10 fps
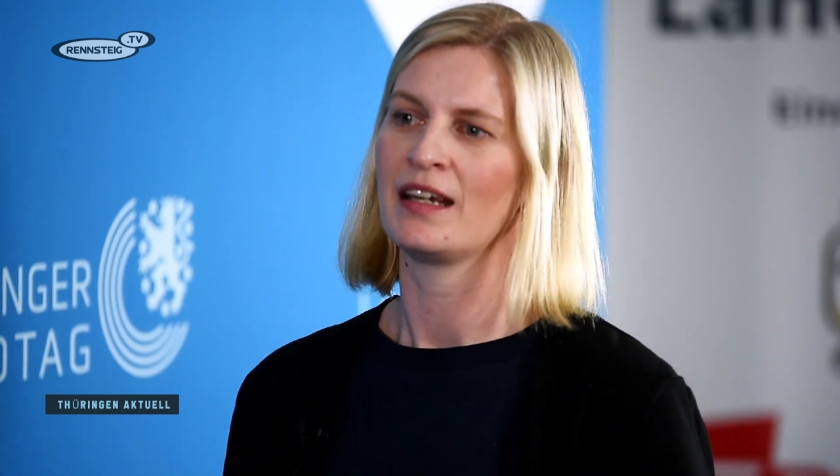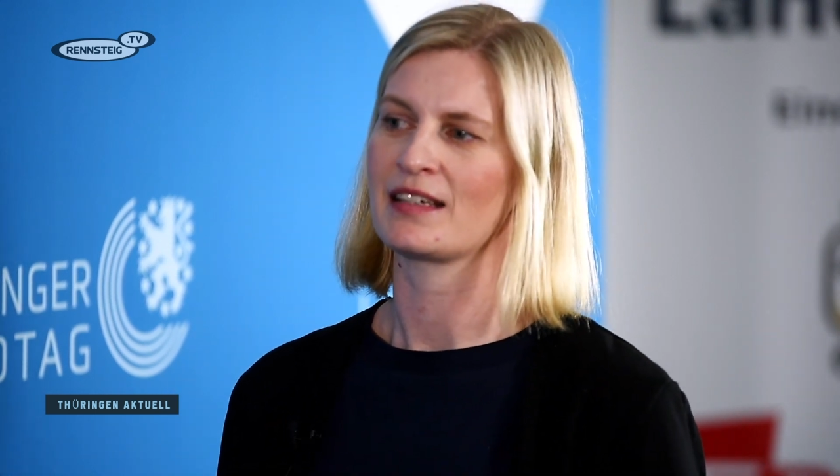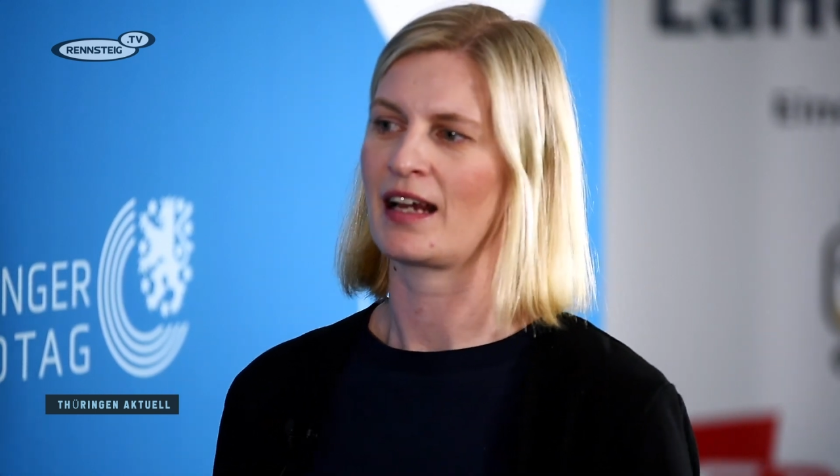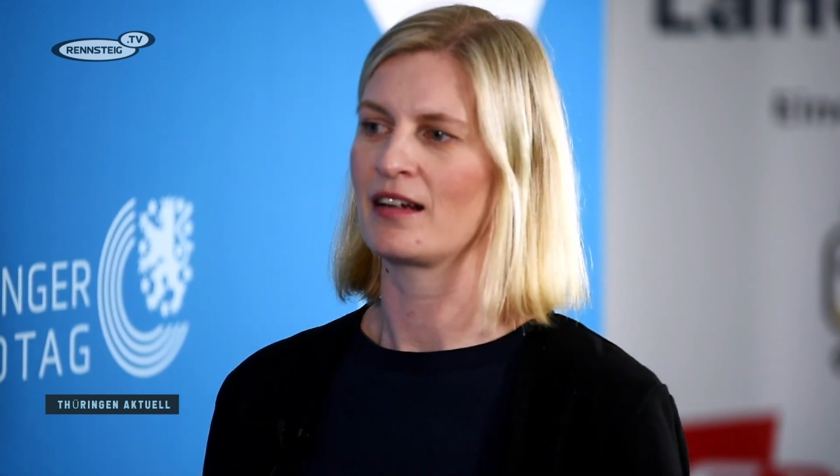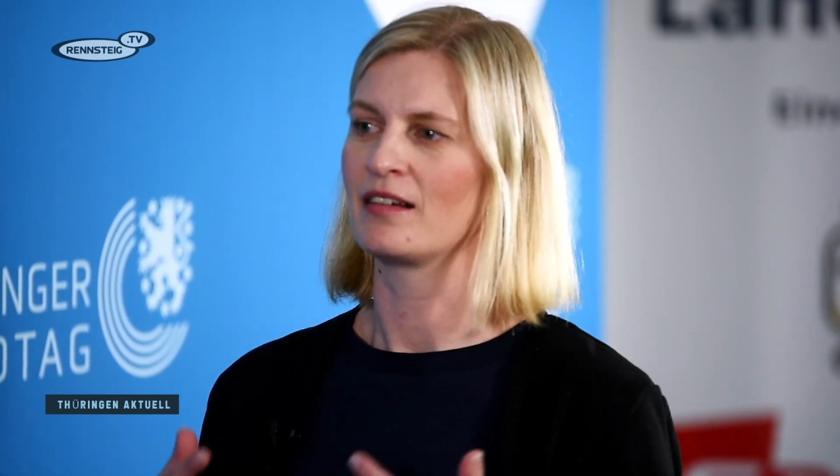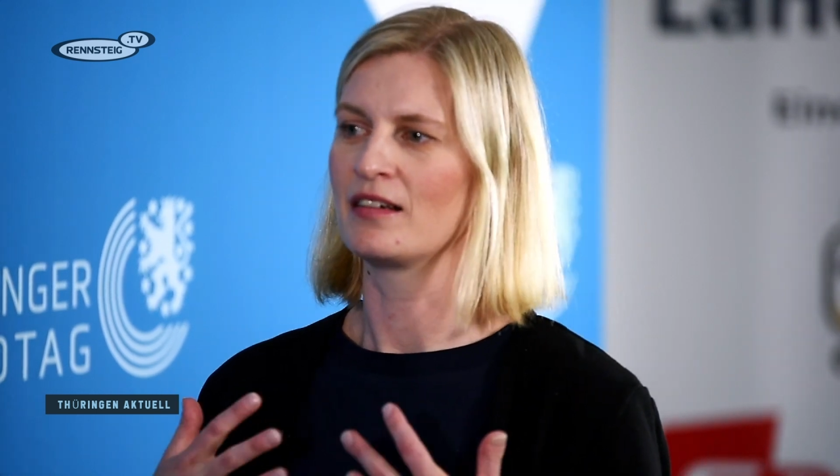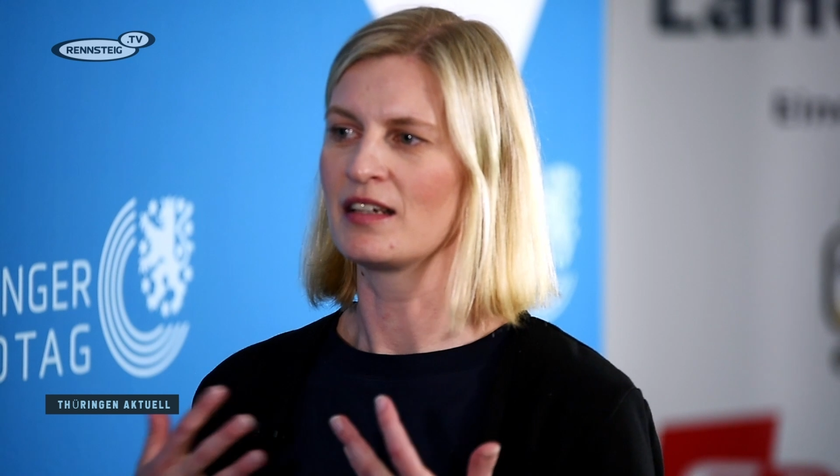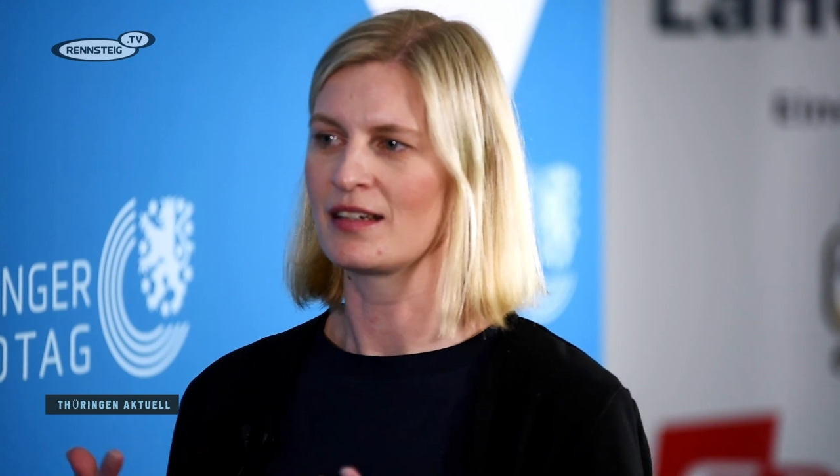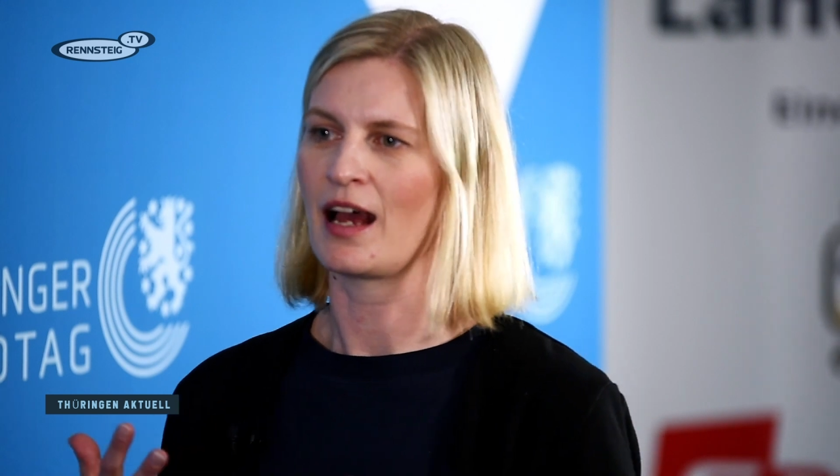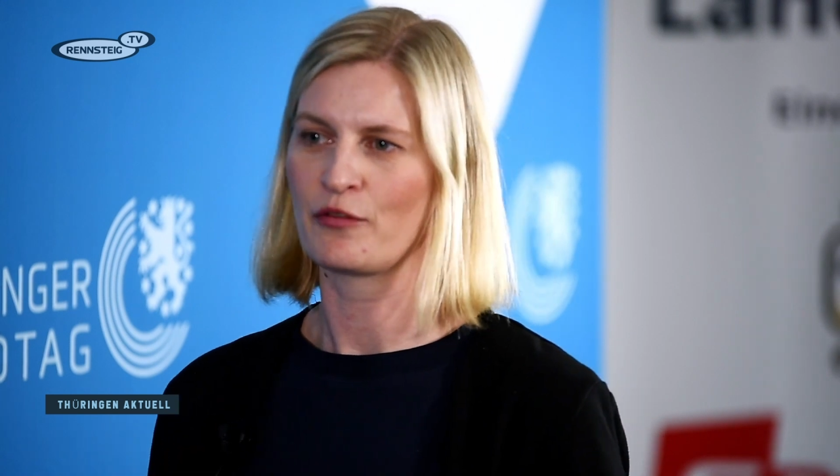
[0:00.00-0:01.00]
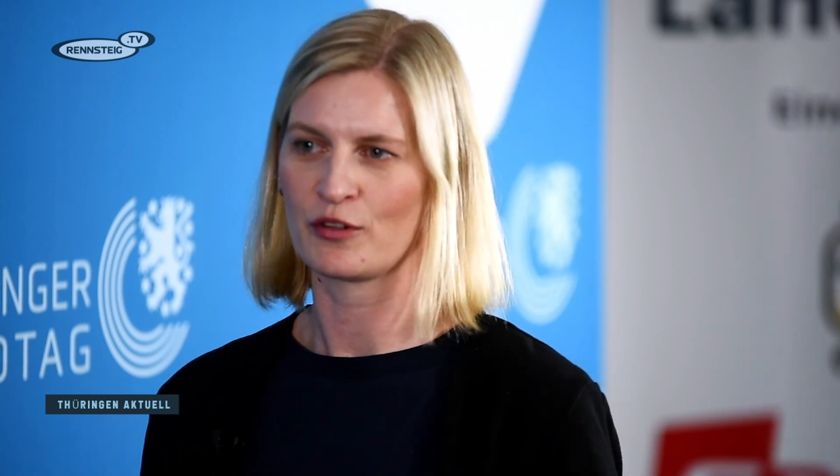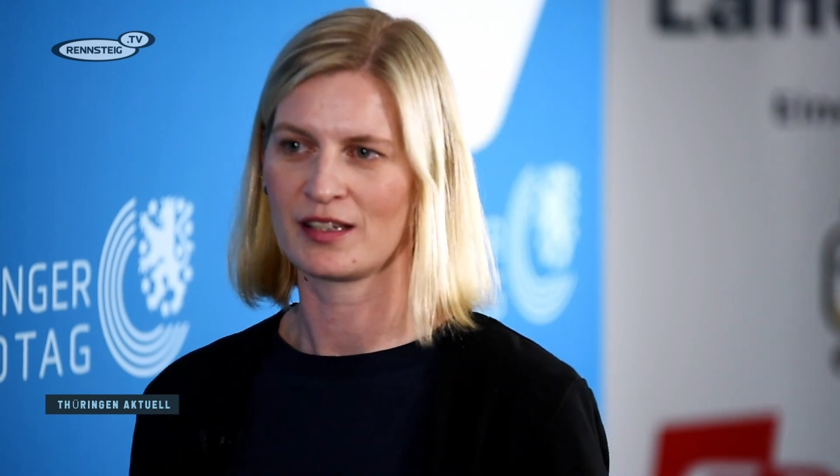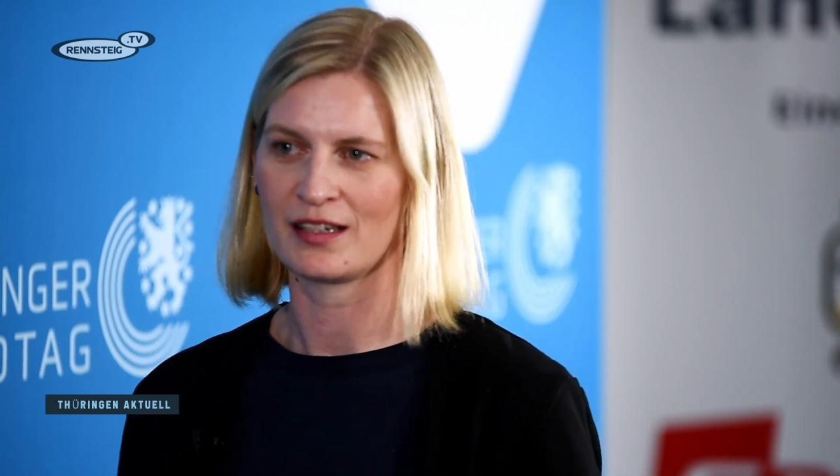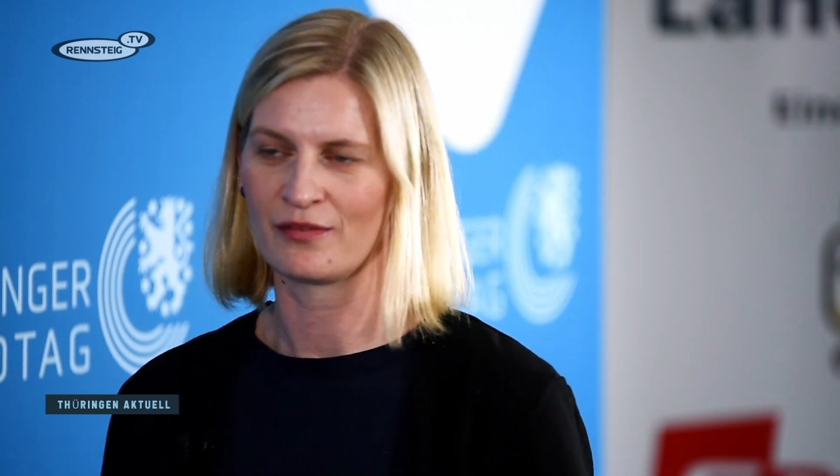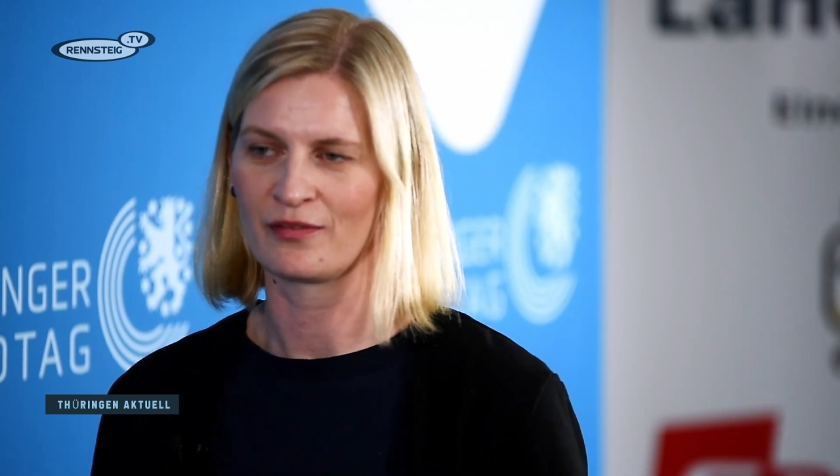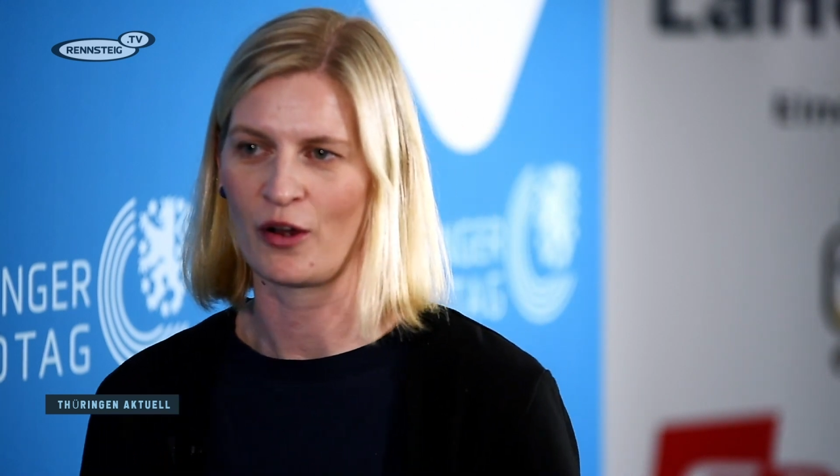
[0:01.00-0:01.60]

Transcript: Ich kann nicht nachvollziehen,